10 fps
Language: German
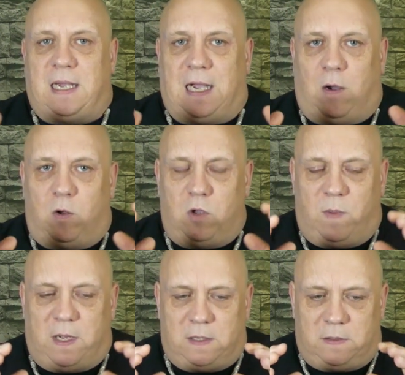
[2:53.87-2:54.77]
Auch
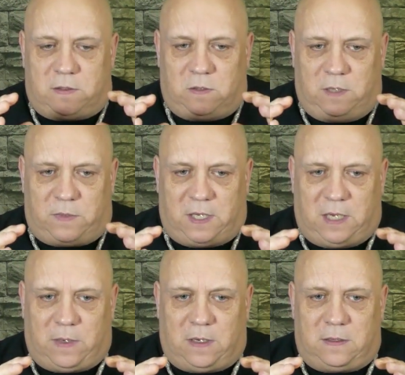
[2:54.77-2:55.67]
nochmal zu dem
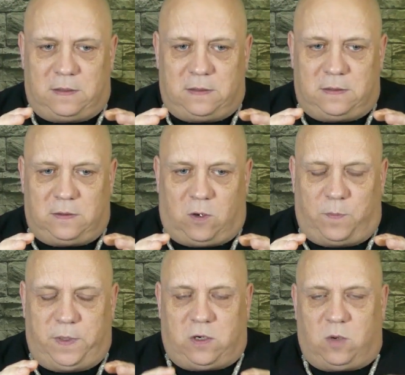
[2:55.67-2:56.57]
Thema
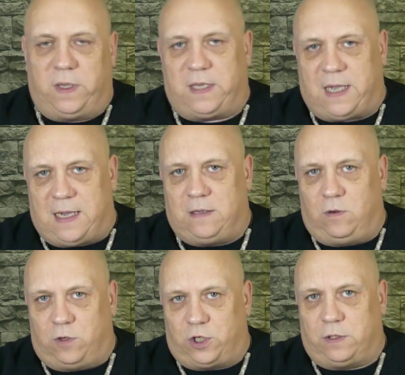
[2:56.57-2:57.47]
ob ich Kommentare
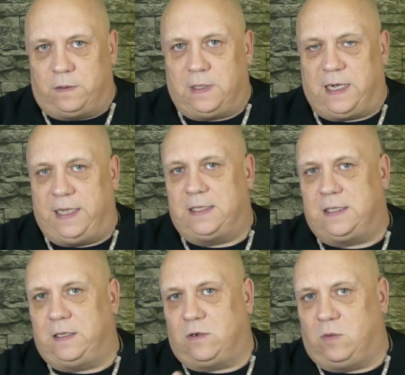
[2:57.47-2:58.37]
lösche,
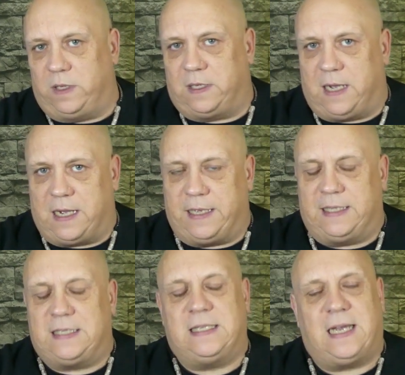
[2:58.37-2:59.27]
einzelne Kommentare
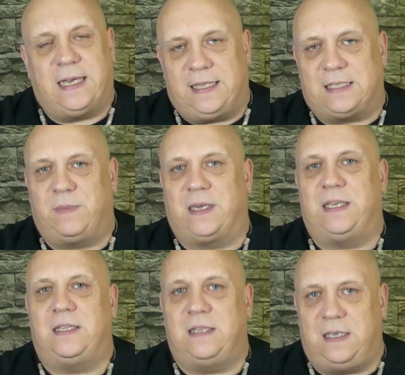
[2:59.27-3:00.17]
jetzt. Nein, das mache
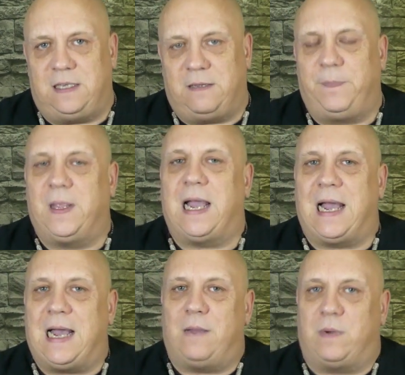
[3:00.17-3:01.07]
ich nicht.
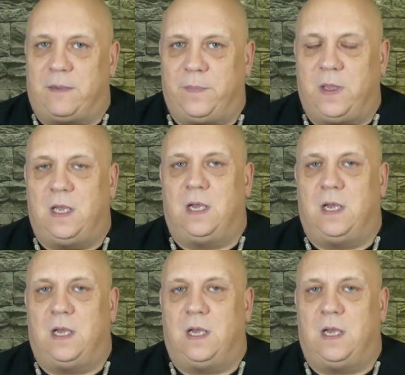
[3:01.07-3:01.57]
Aber